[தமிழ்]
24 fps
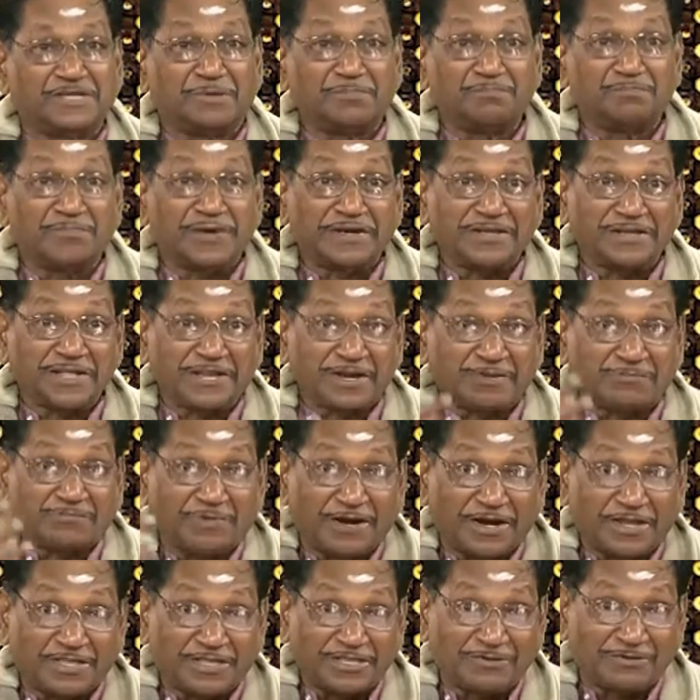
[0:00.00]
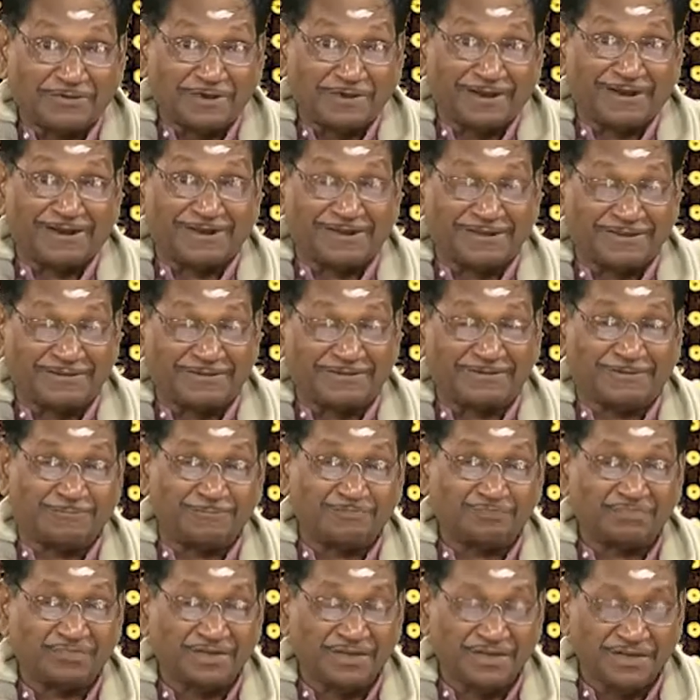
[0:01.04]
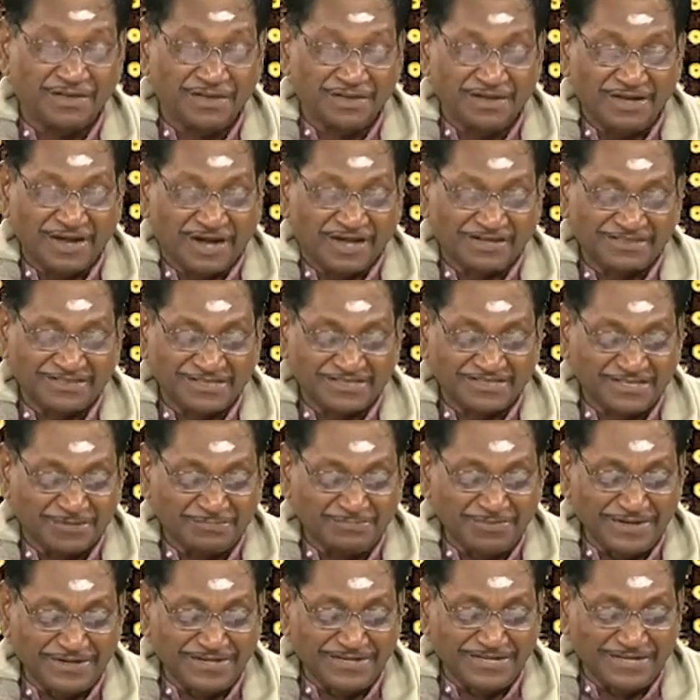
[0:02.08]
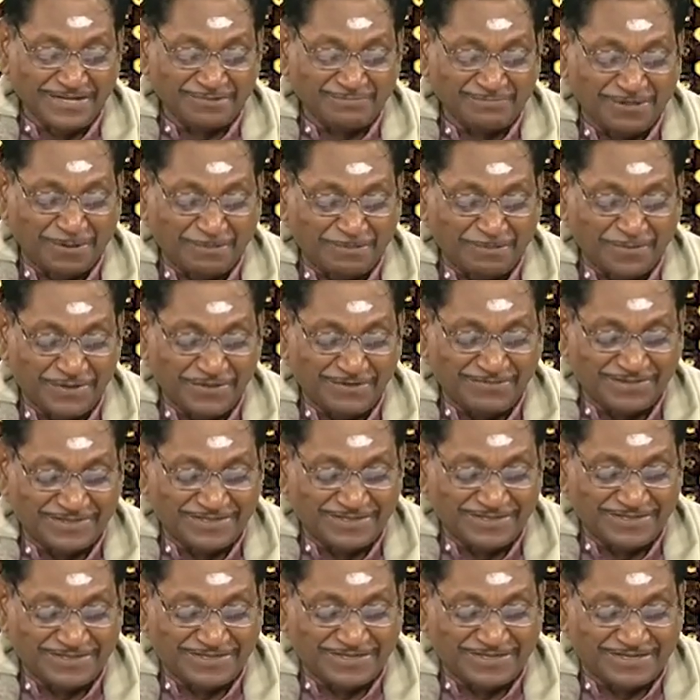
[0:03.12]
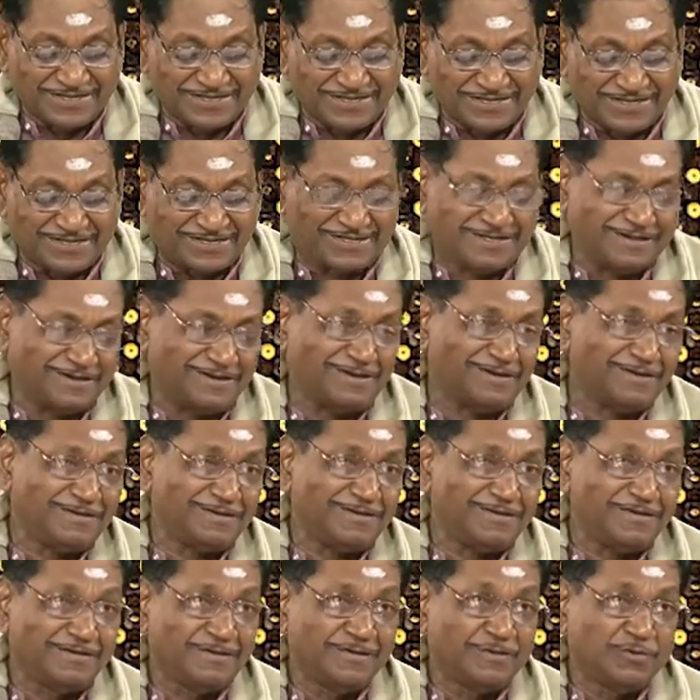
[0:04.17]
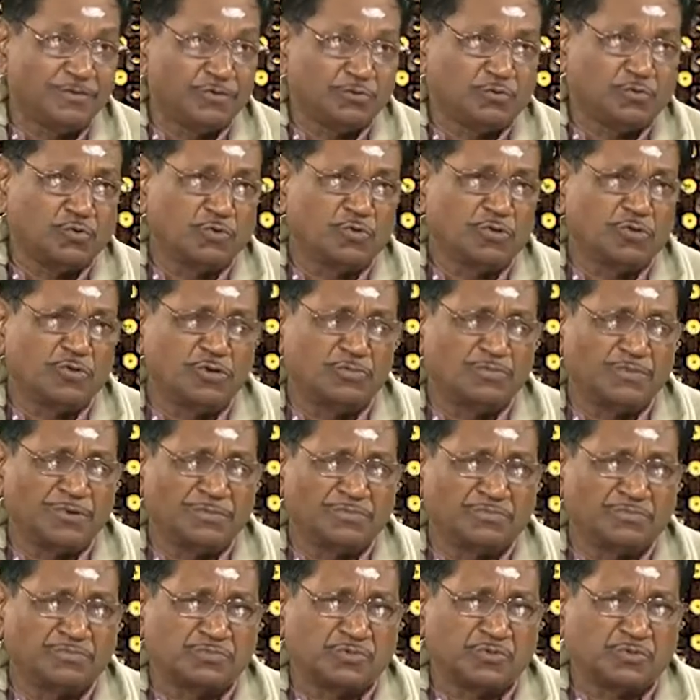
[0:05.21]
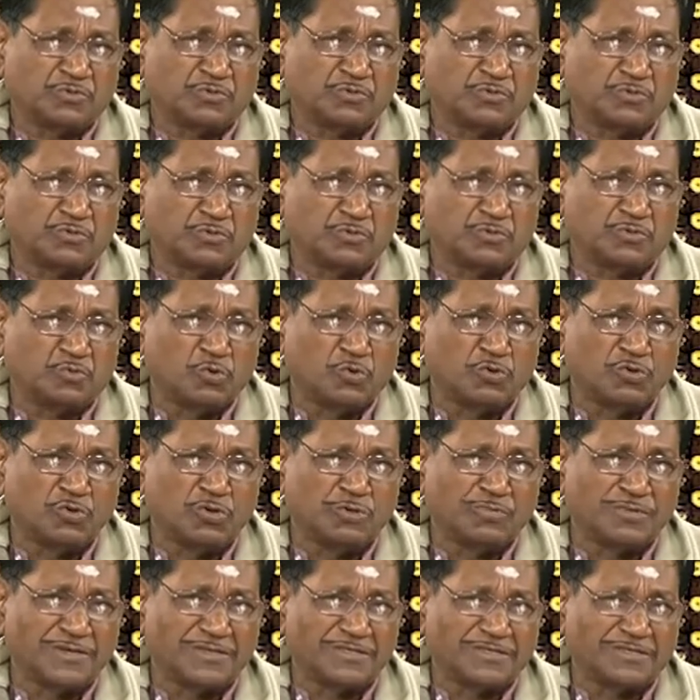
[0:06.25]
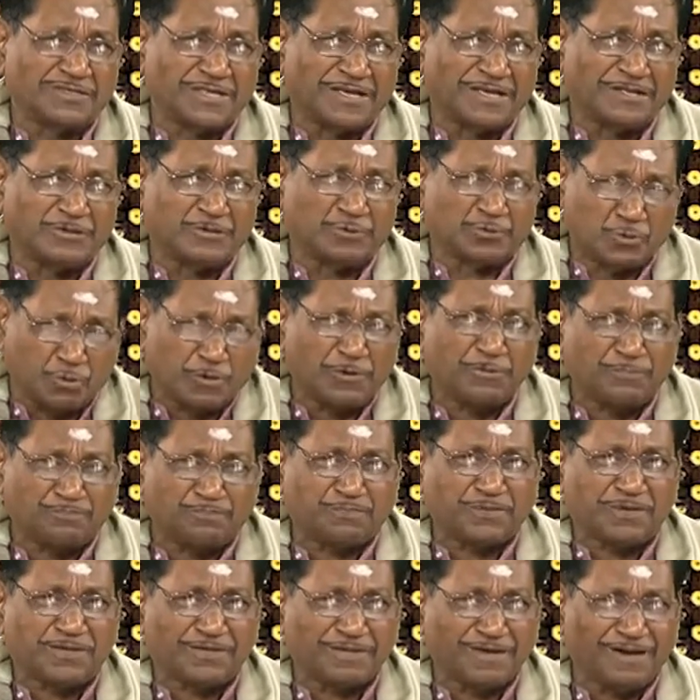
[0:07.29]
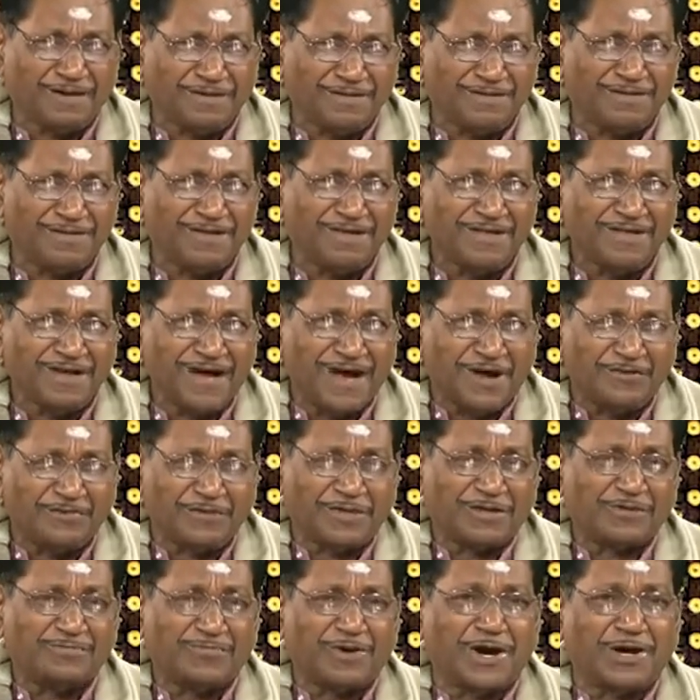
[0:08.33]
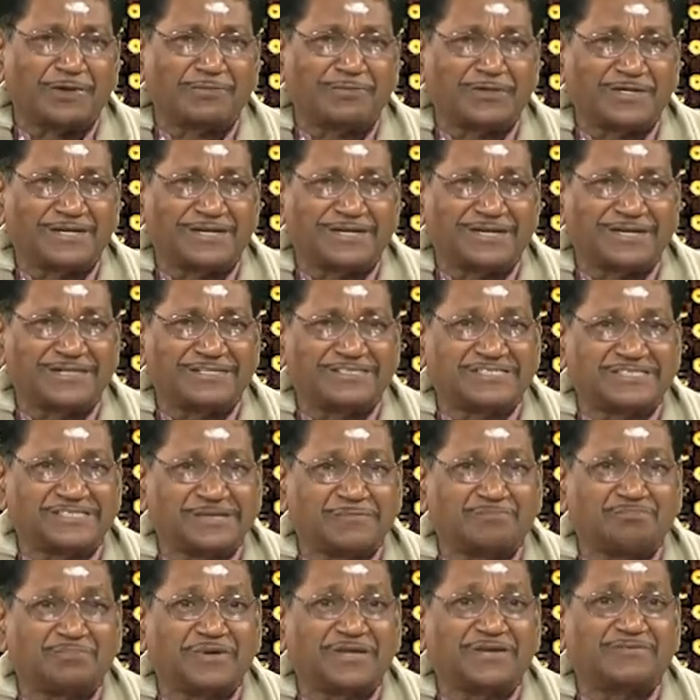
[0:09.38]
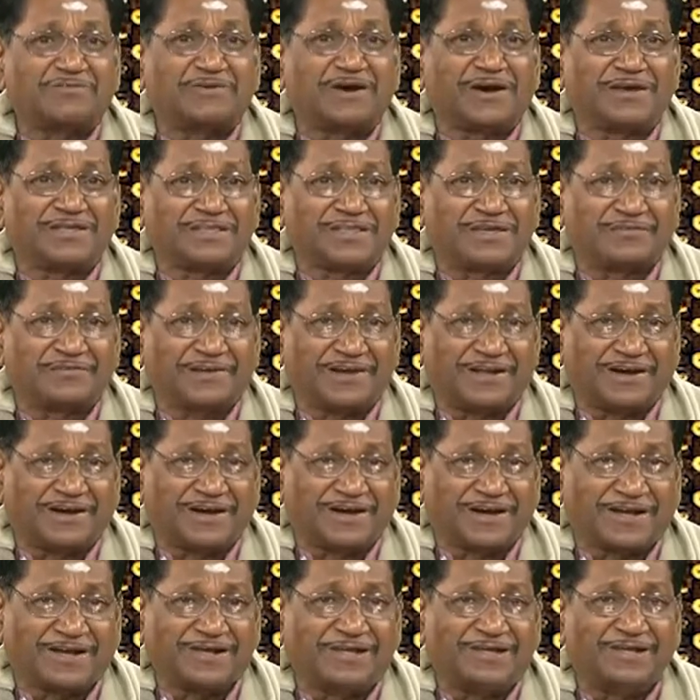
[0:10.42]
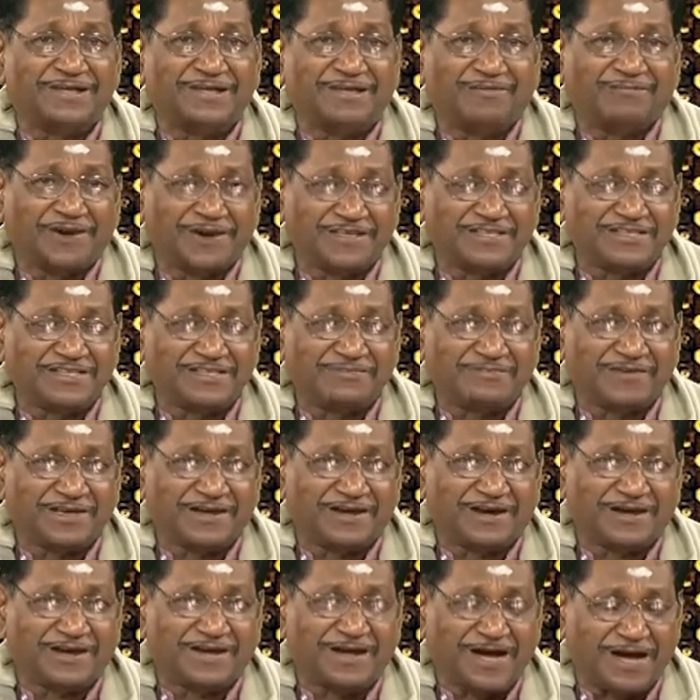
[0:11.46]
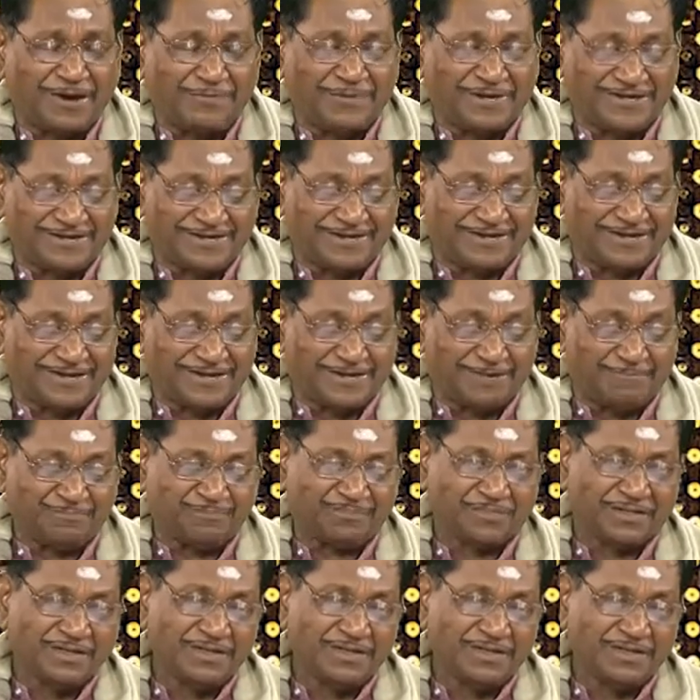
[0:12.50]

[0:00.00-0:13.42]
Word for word: செம்மை நிறம் வாய்ந்தவையாக இருக்கும் அந்த செம்மை நிறம் எப்படி வந்தது என்று கேட்டால் குங்குமம் குங்குமத்தை தோய்ப்பதால் அவளுடைய மார்பகங்கள் செம்மை வாய்ந்தவனாக வாய்ந்தவையாக அமைகின்றன